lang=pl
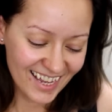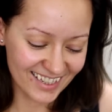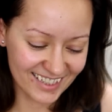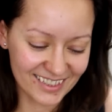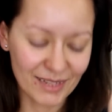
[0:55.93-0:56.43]

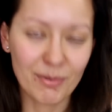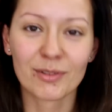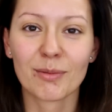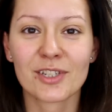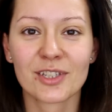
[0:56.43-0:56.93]
E, na
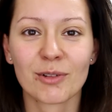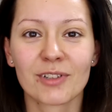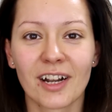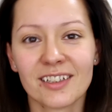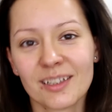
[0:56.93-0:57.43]
pewno będzie
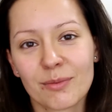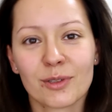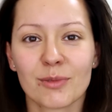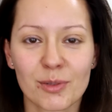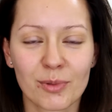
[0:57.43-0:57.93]
neutralny, na
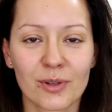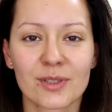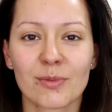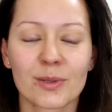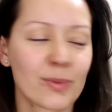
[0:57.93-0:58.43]
pewno będzie
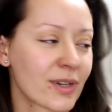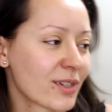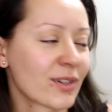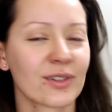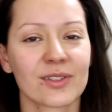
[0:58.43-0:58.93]
prosty, bo jest
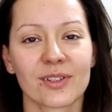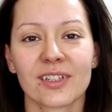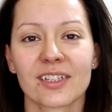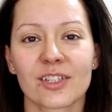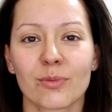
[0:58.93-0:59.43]
bardzo gorąco i
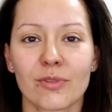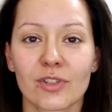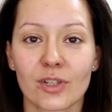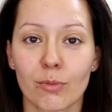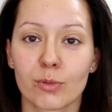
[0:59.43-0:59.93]
nie chcę, żeby mi
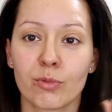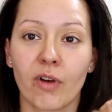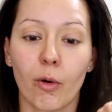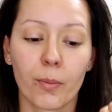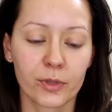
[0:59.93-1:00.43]
wszystko
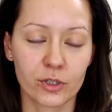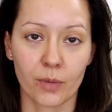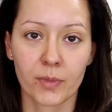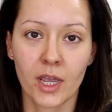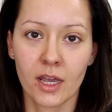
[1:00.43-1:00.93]
pospływało. To
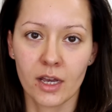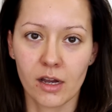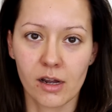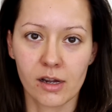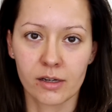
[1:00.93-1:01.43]
co,
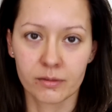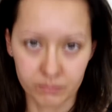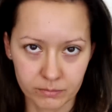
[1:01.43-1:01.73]
e,